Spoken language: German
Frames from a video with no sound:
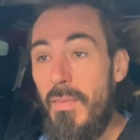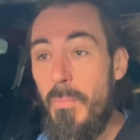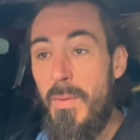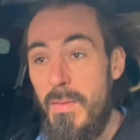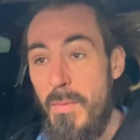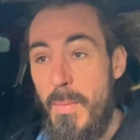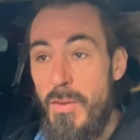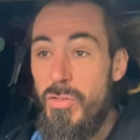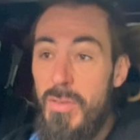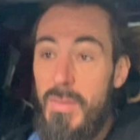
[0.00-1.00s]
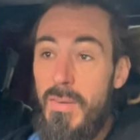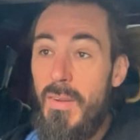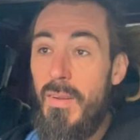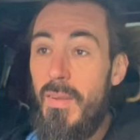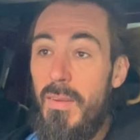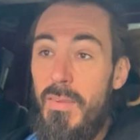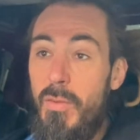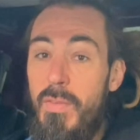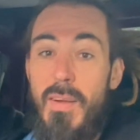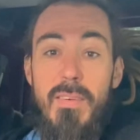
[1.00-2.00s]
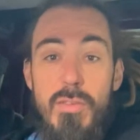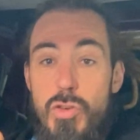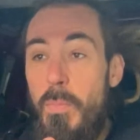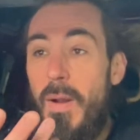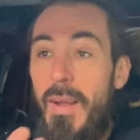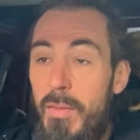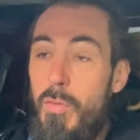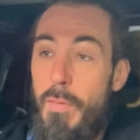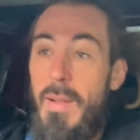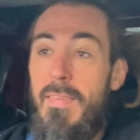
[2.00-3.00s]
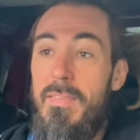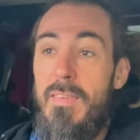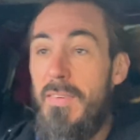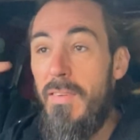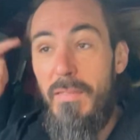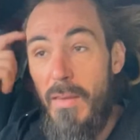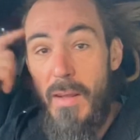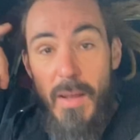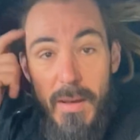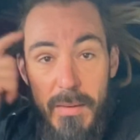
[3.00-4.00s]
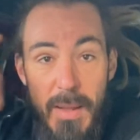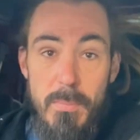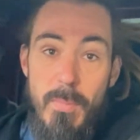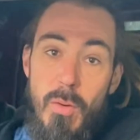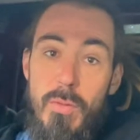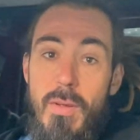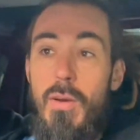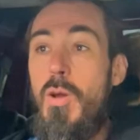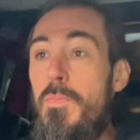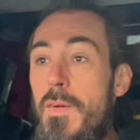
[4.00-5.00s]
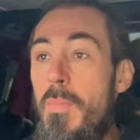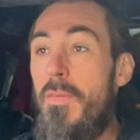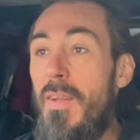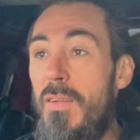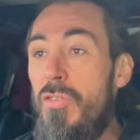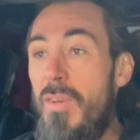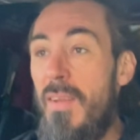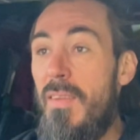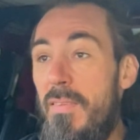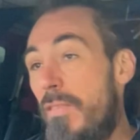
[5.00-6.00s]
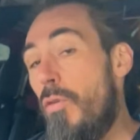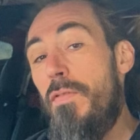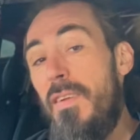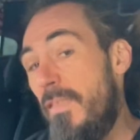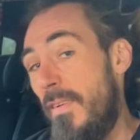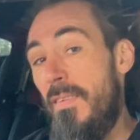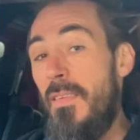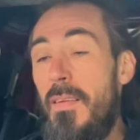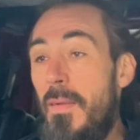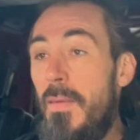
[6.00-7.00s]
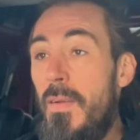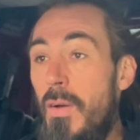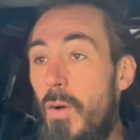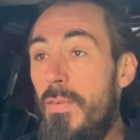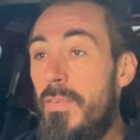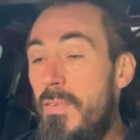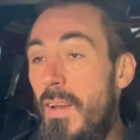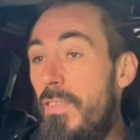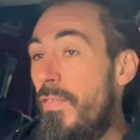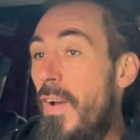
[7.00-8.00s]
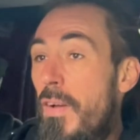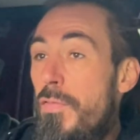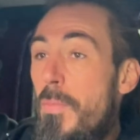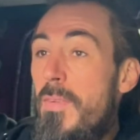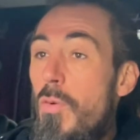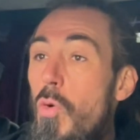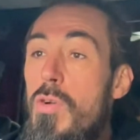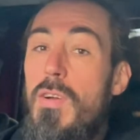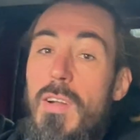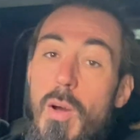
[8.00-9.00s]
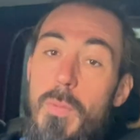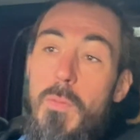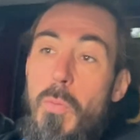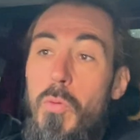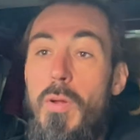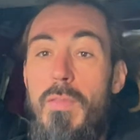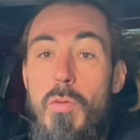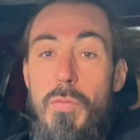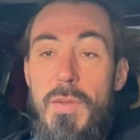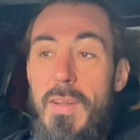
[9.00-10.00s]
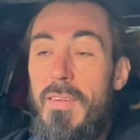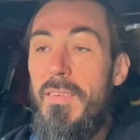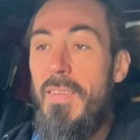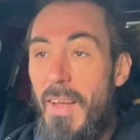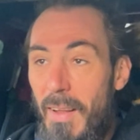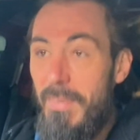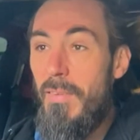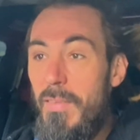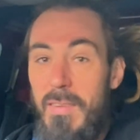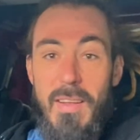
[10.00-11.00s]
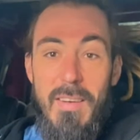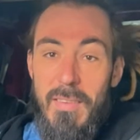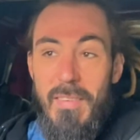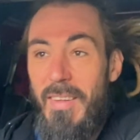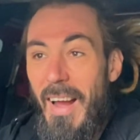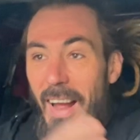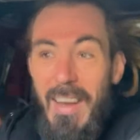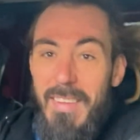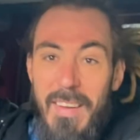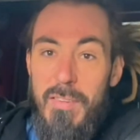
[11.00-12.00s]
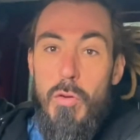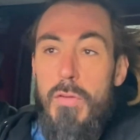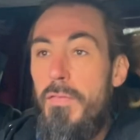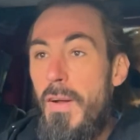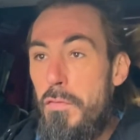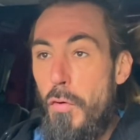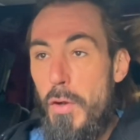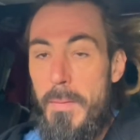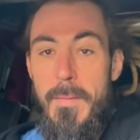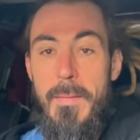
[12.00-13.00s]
mit Menschen äh, sozusagen diese Schubladen zu verlassen, die in jedem unserer Köpfe immer wieder drinstecken, ist so wichtig. Und das war für mich unglaublich berührend. So viele krasse, jede, alle 13 Hütten waren voll.